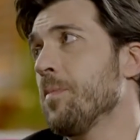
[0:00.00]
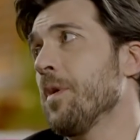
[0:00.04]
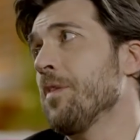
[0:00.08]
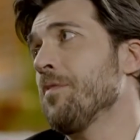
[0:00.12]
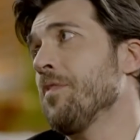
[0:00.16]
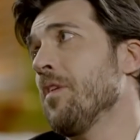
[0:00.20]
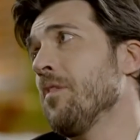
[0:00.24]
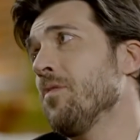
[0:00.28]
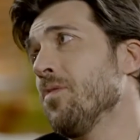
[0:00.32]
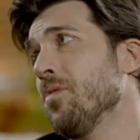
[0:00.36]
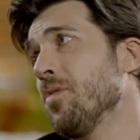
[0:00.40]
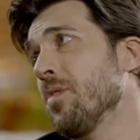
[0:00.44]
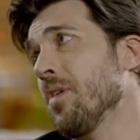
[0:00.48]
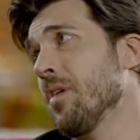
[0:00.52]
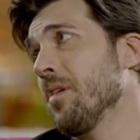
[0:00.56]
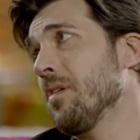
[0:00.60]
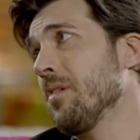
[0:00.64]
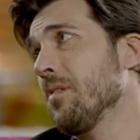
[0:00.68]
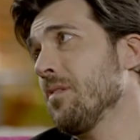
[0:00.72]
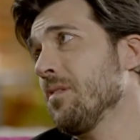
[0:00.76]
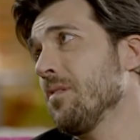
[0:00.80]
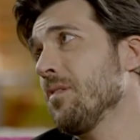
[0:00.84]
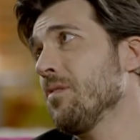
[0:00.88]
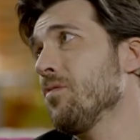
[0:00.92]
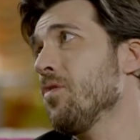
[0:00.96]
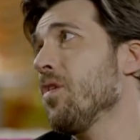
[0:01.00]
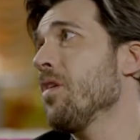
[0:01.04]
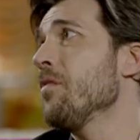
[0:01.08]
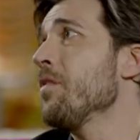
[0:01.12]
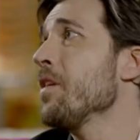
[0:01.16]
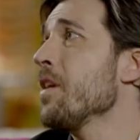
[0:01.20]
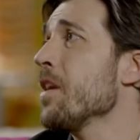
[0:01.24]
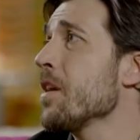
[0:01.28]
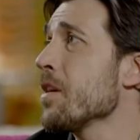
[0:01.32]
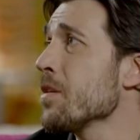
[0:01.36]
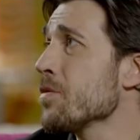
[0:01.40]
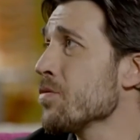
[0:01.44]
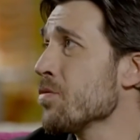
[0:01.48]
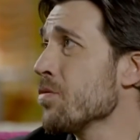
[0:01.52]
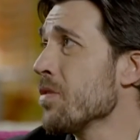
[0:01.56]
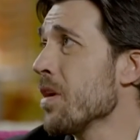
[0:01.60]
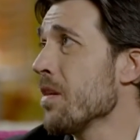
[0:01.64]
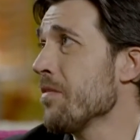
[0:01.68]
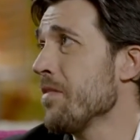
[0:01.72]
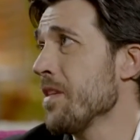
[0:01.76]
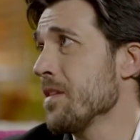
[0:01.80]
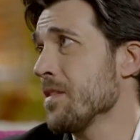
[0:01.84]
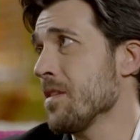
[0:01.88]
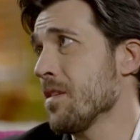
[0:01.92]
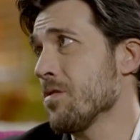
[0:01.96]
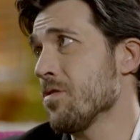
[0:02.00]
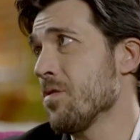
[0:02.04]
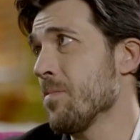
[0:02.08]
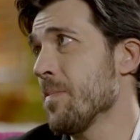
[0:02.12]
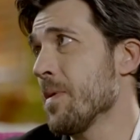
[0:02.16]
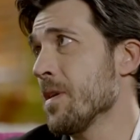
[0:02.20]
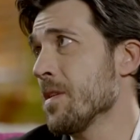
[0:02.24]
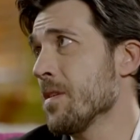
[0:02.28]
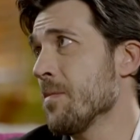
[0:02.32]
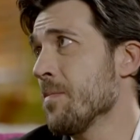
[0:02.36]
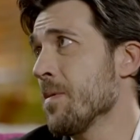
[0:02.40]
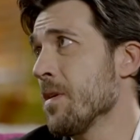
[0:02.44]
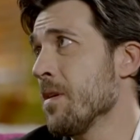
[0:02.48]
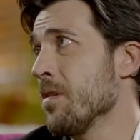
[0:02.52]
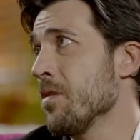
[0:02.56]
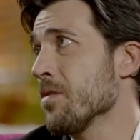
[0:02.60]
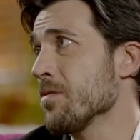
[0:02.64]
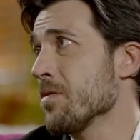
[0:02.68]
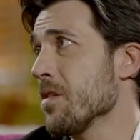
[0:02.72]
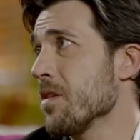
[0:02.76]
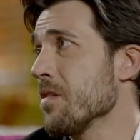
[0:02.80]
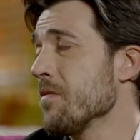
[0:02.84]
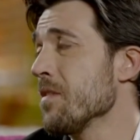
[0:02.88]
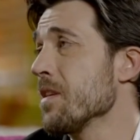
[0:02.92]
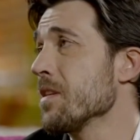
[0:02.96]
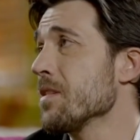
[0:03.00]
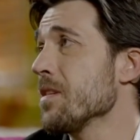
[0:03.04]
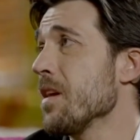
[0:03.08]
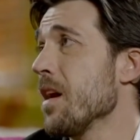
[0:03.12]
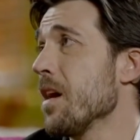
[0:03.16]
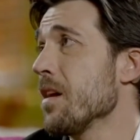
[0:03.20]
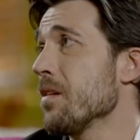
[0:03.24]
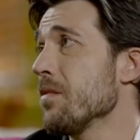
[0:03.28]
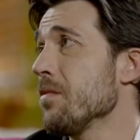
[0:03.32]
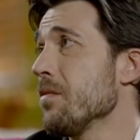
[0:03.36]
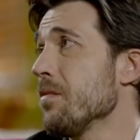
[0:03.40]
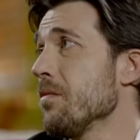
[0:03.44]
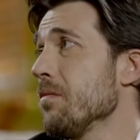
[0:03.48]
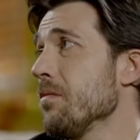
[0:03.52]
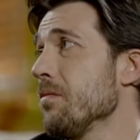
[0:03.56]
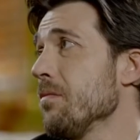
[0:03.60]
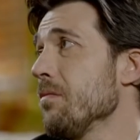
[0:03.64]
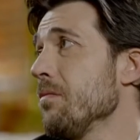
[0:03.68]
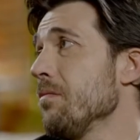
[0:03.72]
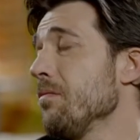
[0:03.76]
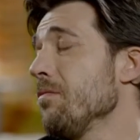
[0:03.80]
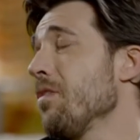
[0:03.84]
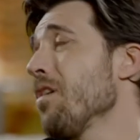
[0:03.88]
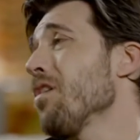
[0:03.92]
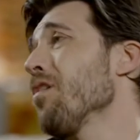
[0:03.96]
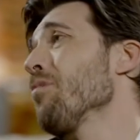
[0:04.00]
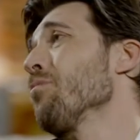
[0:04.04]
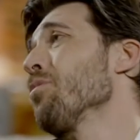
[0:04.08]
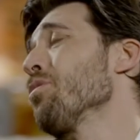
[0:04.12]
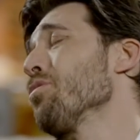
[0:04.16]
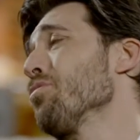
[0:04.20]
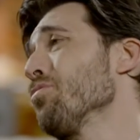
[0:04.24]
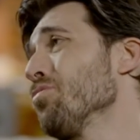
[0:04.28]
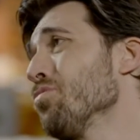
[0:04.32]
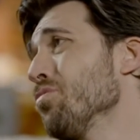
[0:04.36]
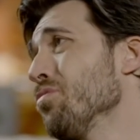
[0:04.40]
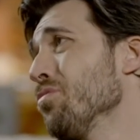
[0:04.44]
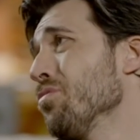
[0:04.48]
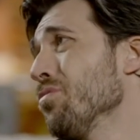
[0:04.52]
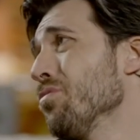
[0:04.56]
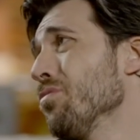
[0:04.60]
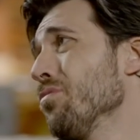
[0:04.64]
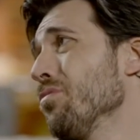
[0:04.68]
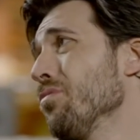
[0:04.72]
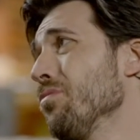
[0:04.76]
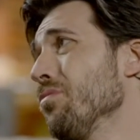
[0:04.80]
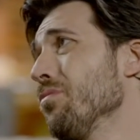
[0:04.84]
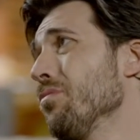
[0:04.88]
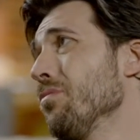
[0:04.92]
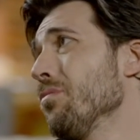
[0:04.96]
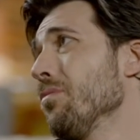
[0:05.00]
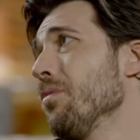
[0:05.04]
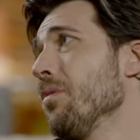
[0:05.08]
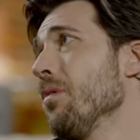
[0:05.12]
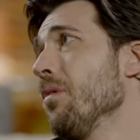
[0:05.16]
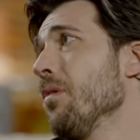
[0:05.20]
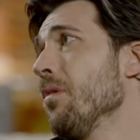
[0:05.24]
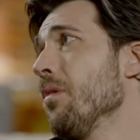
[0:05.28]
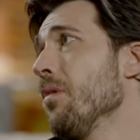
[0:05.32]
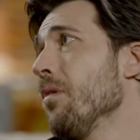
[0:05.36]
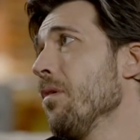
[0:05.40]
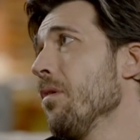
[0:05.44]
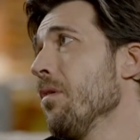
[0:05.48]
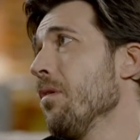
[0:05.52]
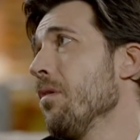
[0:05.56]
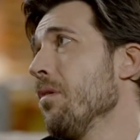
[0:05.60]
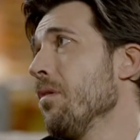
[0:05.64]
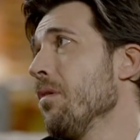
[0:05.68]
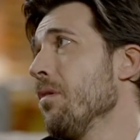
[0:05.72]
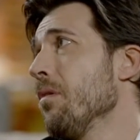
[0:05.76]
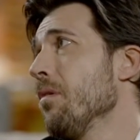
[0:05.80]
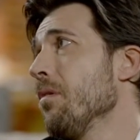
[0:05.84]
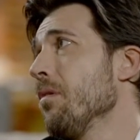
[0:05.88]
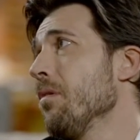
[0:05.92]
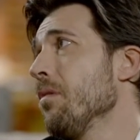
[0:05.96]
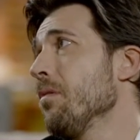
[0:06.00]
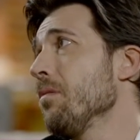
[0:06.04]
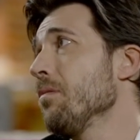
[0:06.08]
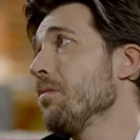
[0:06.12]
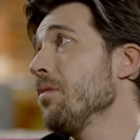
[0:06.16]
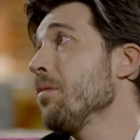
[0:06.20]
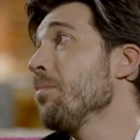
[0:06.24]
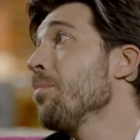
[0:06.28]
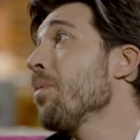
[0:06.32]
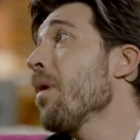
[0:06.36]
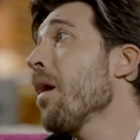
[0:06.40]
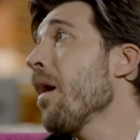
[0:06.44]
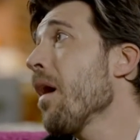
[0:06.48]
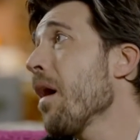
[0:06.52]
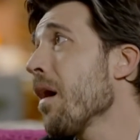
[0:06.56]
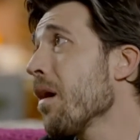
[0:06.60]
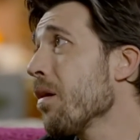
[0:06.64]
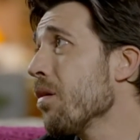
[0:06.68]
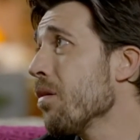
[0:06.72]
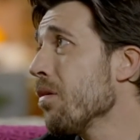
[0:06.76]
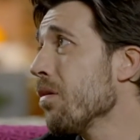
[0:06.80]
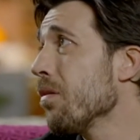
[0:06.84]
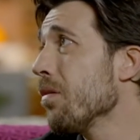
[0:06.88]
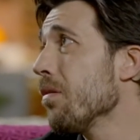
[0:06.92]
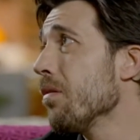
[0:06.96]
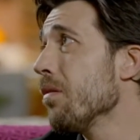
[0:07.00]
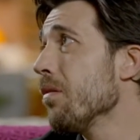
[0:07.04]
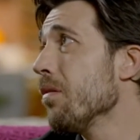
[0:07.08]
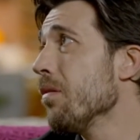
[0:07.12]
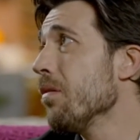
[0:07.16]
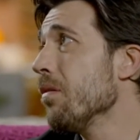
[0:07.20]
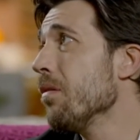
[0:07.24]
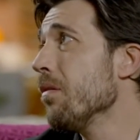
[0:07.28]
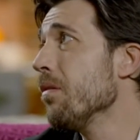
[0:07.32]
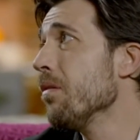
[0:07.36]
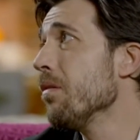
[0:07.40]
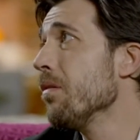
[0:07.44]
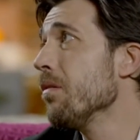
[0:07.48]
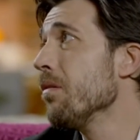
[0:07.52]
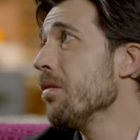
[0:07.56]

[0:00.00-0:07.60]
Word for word: Per favore, non vuole venire nessuno alla festa sorpresa per il nostro anniversario. Vieni almeno tu. Non ci penso neanche. Ti prego. No.